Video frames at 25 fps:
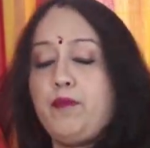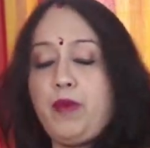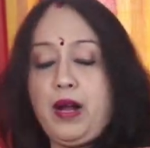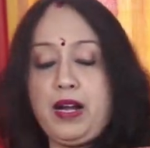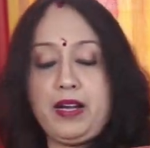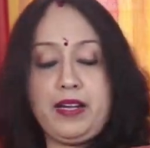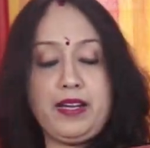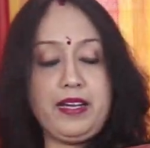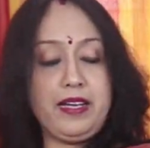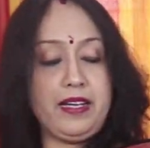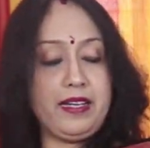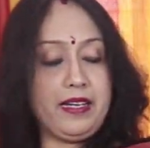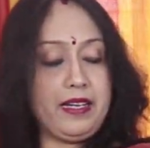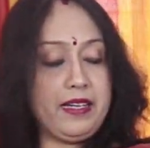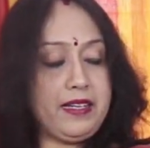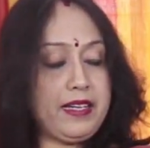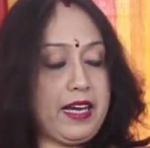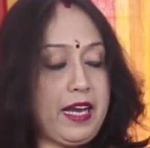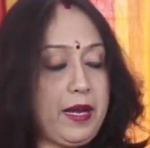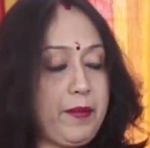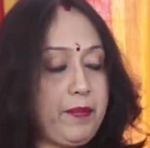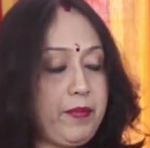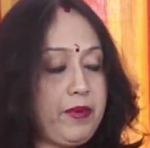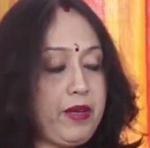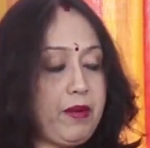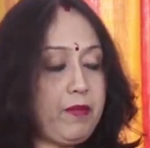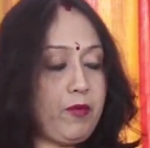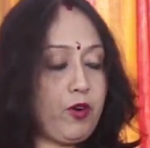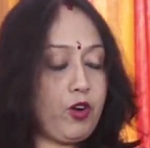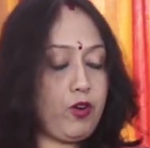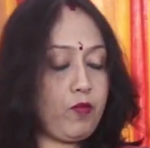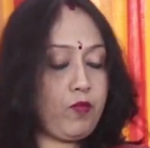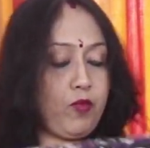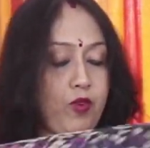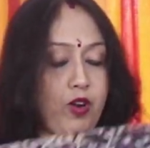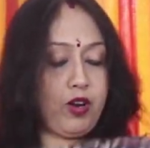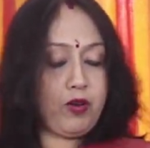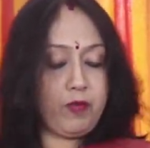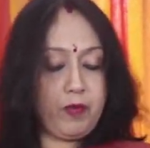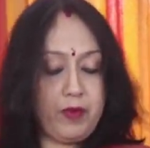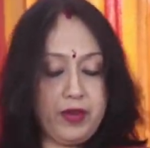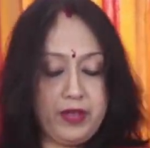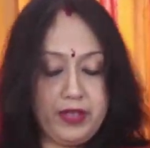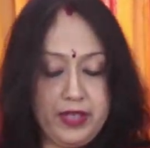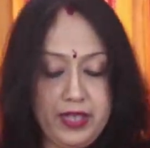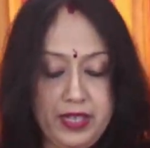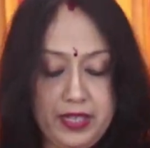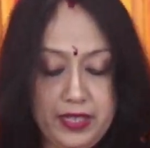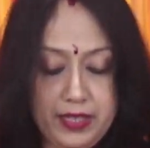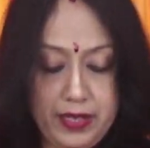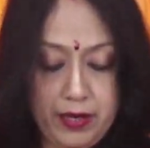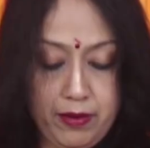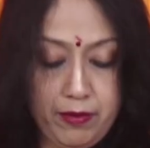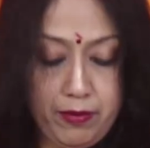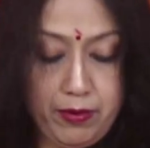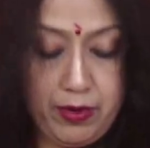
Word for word: बाटिक की टाइप का ब्लॉक प्रिंटिंग किया